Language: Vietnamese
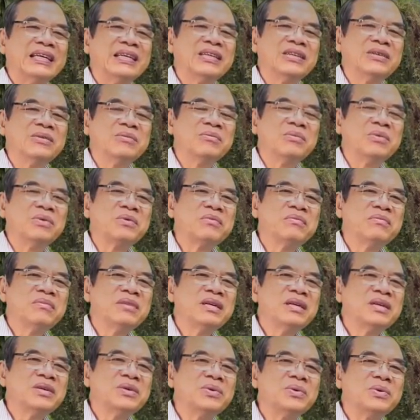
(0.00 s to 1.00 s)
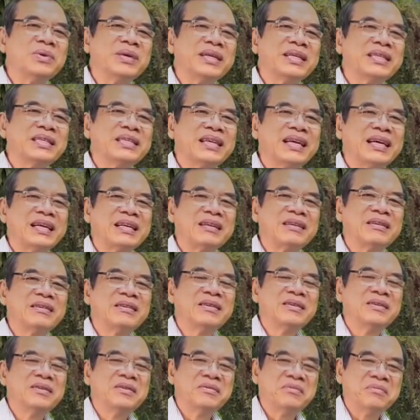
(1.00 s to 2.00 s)
Anh chị em nói những điều tốt người ta
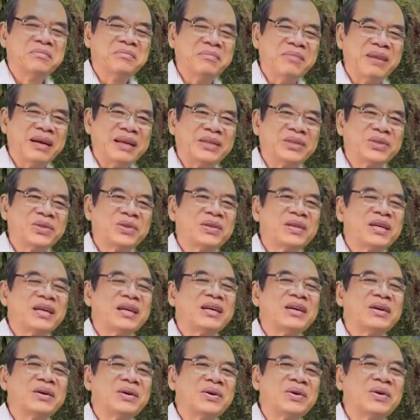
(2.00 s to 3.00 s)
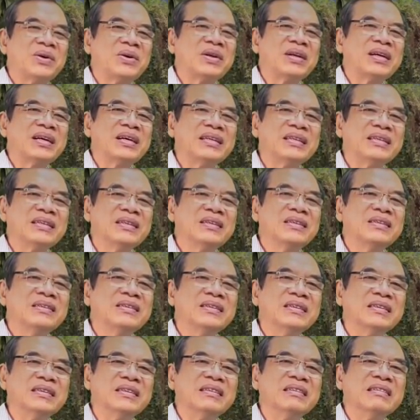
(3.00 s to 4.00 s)
chưa tin ngay đâu, mà
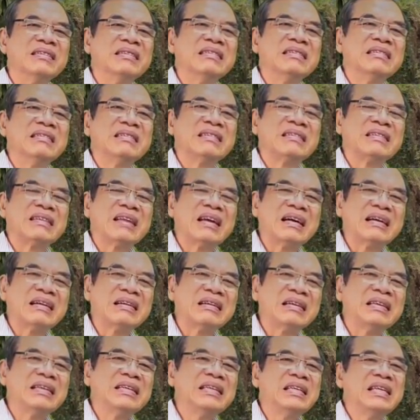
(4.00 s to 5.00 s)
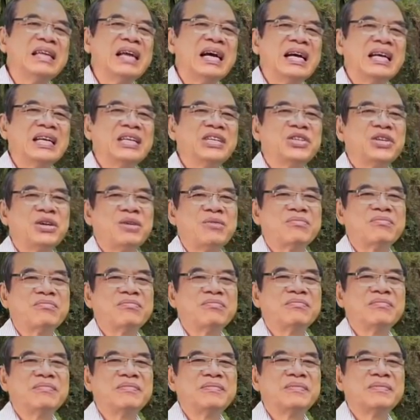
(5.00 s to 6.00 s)
có tin người ta cũng chẳng muốn làm theo đâu.
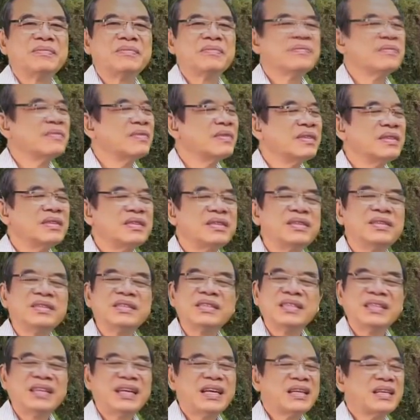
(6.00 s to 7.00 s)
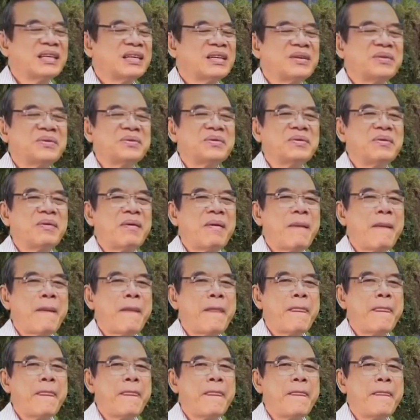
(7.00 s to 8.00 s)
Tại vì làm theo là phải hy sinh,
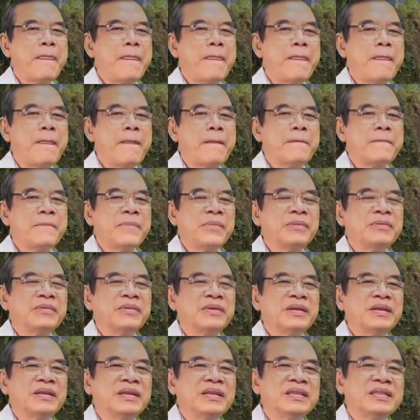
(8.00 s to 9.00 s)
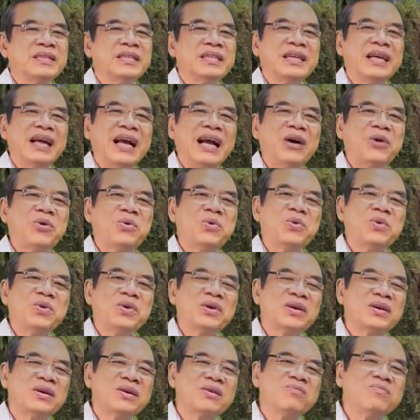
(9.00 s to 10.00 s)
phải vất vả, phải quên mình, phải thế
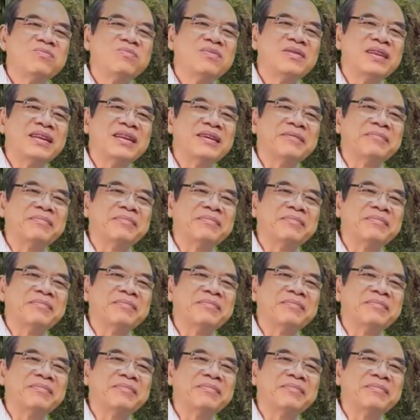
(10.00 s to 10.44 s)
này thế khác.